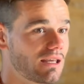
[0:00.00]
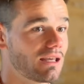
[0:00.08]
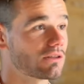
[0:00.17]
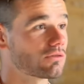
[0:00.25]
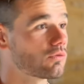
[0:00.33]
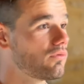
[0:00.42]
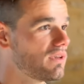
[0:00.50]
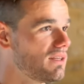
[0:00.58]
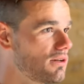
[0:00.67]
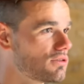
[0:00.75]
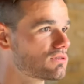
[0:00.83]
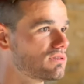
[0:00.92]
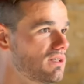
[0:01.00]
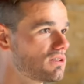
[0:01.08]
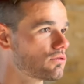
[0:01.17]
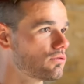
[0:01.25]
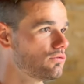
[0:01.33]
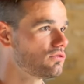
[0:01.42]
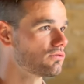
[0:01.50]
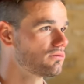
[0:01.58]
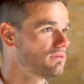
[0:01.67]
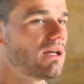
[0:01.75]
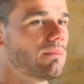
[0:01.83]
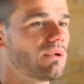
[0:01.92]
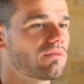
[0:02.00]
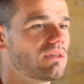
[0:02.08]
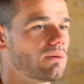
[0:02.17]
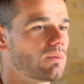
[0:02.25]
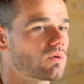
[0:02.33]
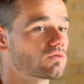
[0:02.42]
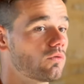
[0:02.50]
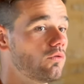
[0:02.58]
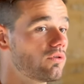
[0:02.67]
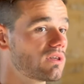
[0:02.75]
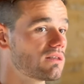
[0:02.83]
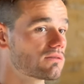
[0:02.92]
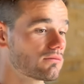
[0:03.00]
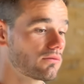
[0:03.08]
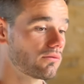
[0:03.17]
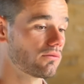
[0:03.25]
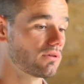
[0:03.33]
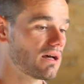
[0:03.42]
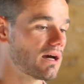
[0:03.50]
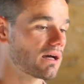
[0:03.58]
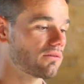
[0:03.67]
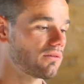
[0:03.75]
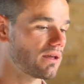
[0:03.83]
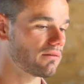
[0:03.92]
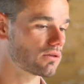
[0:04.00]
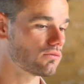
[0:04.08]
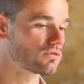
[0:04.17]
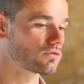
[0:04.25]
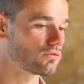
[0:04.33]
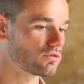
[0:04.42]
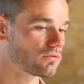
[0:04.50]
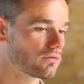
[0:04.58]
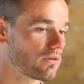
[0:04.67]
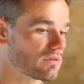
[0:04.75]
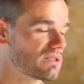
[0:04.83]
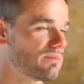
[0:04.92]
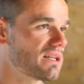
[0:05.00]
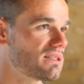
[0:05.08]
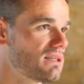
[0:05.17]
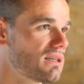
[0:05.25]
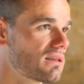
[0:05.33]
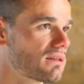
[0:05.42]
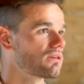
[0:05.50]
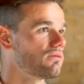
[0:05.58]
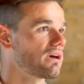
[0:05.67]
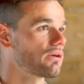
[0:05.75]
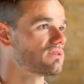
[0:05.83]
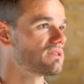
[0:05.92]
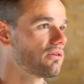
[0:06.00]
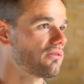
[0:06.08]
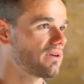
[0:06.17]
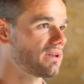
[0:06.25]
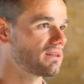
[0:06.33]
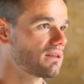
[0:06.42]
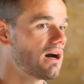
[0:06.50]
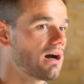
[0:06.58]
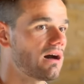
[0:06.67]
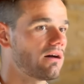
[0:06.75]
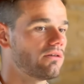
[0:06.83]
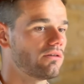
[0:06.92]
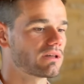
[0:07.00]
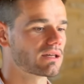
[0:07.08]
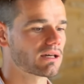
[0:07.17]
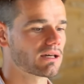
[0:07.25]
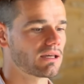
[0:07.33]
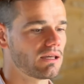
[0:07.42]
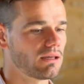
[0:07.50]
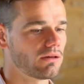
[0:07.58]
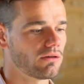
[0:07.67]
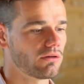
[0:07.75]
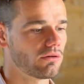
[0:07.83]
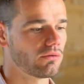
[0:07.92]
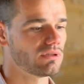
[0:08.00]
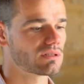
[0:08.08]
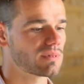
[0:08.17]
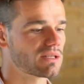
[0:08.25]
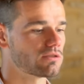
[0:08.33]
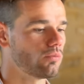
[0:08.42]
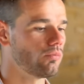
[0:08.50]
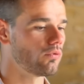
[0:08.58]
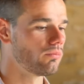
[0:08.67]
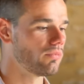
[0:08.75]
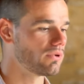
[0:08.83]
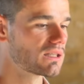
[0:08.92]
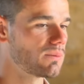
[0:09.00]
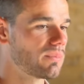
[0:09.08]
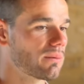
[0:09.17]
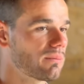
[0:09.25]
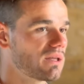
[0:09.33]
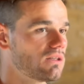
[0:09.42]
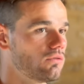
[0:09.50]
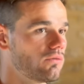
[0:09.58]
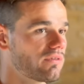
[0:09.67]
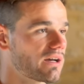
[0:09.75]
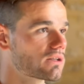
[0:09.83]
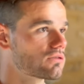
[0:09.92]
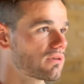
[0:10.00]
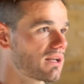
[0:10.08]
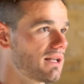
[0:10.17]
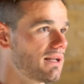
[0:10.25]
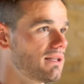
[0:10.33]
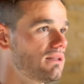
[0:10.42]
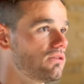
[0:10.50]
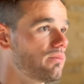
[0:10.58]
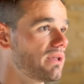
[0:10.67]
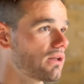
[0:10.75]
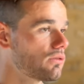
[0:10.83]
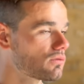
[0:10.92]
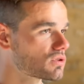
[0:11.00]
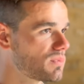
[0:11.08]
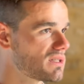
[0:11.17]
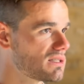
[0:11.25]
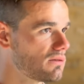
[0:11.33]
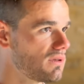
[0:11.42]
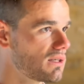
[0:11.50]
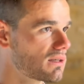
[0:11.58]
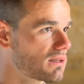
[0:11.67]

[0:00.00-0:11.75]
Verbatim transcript: et à trouver des, des solutions. Et bien finalement, ce sont eux qui sont arrivé avec une solution enzymatique qui ont réussi en fait à euh, créer euh, une espèce de bombe qui permettait de fracturer la lignine de manière non spécifique